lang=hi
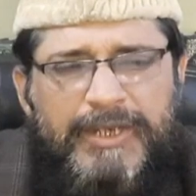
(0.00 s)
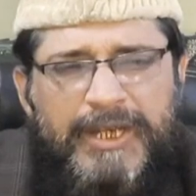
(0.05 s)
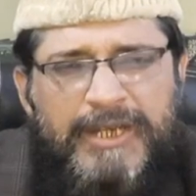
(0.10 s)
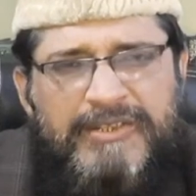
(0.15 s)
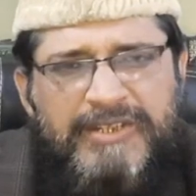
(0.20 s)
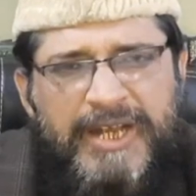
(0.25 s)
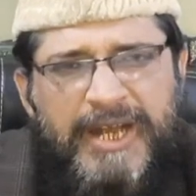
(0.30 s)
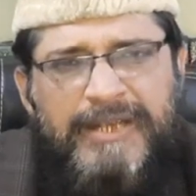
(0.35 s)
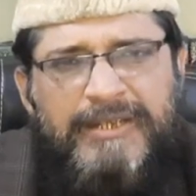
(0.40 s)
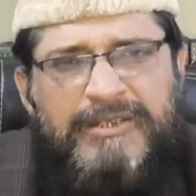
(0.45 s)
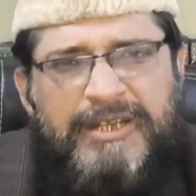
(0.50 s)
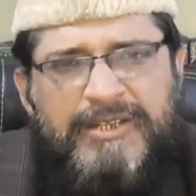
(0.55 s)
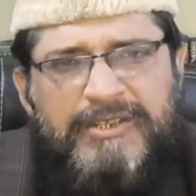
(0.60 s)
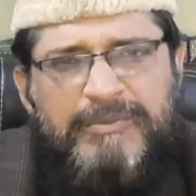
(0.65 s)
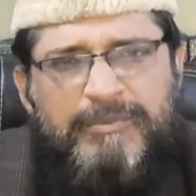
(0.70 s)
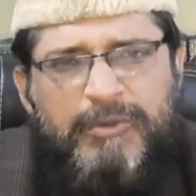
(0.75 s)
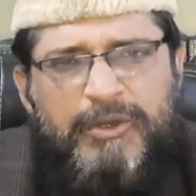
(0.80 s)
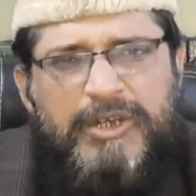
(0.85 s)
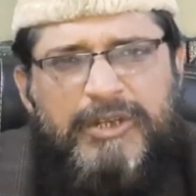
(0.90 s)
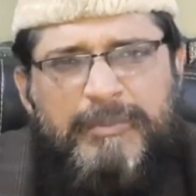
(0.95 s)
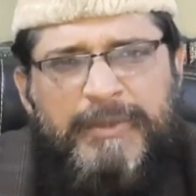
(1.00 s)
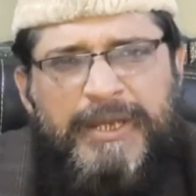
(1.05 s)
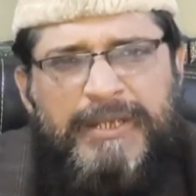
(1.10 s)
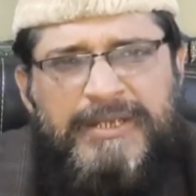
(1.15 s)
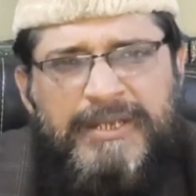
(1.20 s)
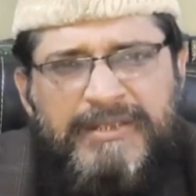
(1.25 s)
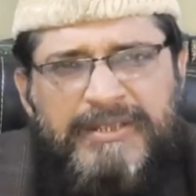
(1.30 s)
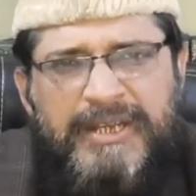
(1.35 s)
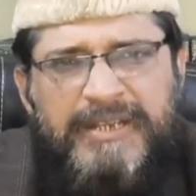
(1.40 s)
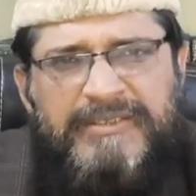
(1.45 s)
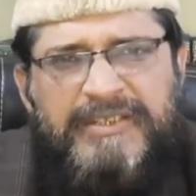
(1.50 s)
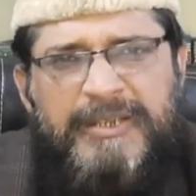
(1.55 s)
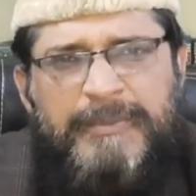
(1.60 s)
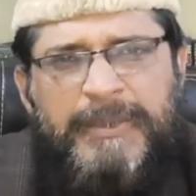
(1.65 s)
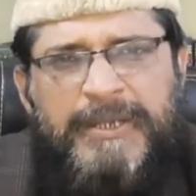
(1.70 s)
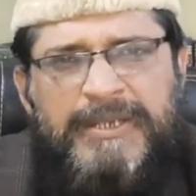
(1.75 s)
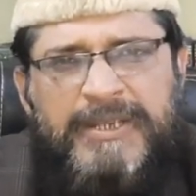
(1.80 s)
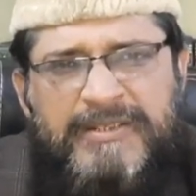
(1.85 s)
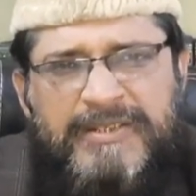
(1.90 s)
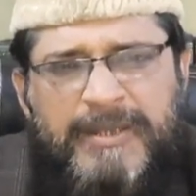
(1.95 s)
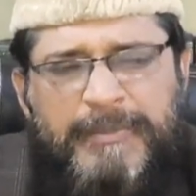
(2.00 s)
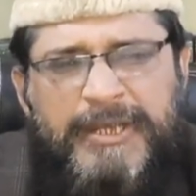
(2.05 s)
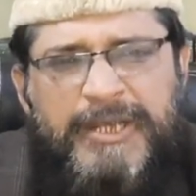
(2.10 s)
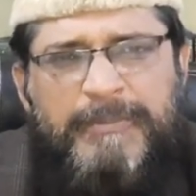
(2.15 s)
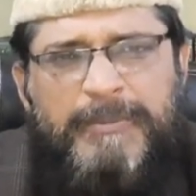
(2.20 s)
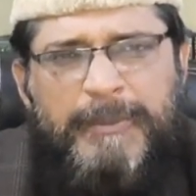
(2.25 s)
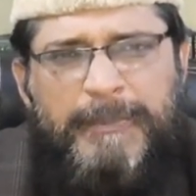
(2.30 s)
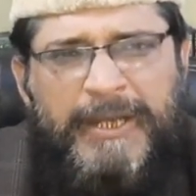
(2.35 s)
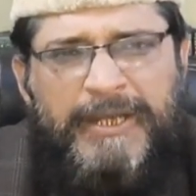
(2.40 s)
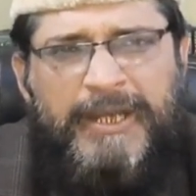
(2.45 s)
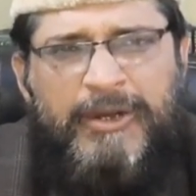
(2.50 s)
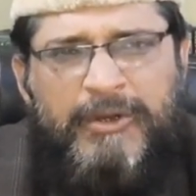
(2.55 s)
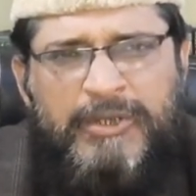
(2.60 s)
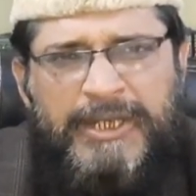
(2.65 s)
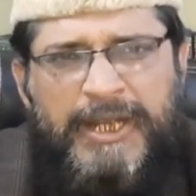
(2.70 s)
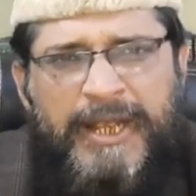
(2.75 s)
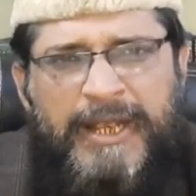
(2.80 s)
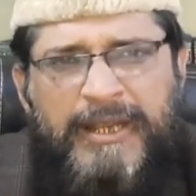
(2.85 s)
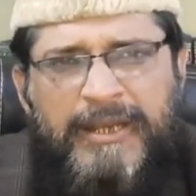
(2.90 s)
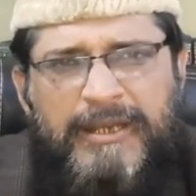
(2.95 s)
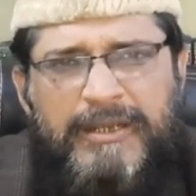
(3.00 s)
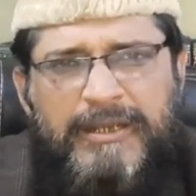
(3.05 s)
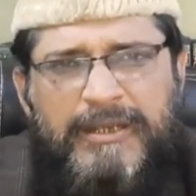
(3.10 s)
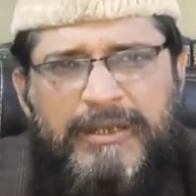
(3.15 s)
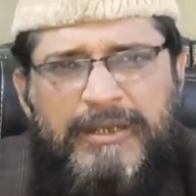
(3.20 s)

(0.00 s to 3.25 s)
इंसान जिस मुल्क में जिस धरती पे जिस ज़मीन पे पैदा होता है